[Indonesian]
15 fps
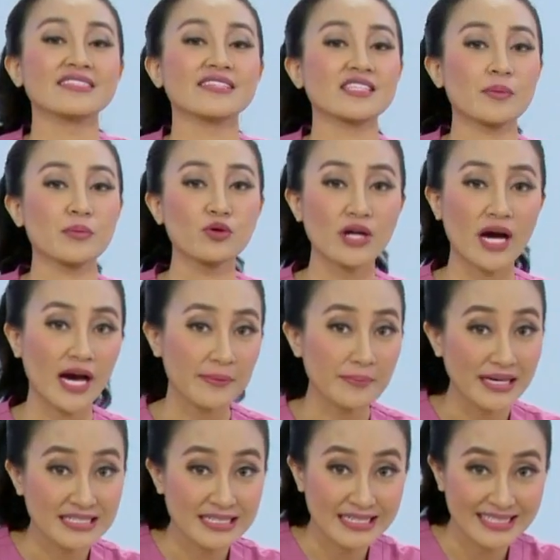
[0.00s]
tetap gunakan
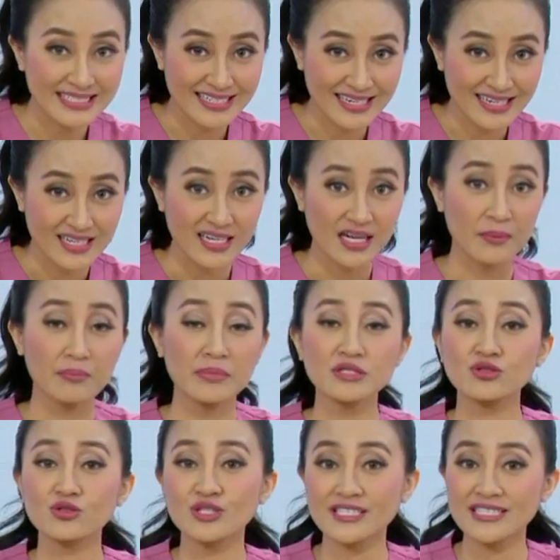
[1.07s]
masker,
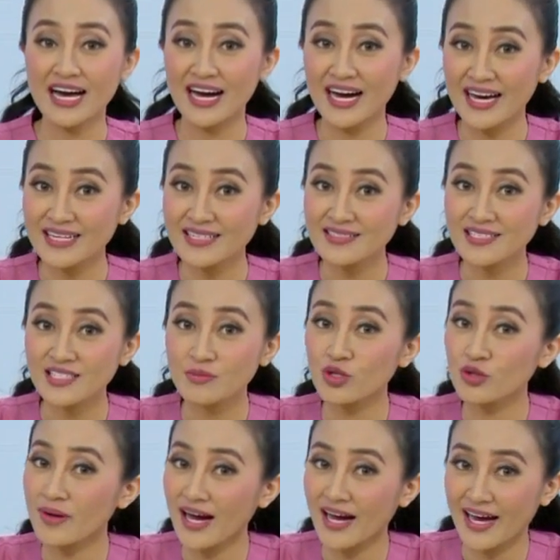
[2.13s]
mencuci tangan
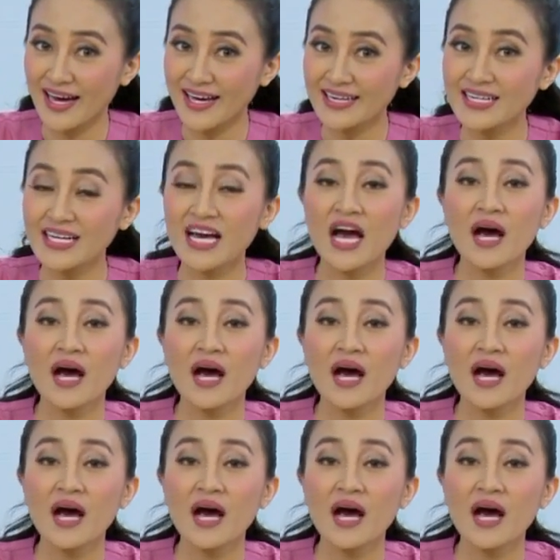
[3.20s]
sebelum makan,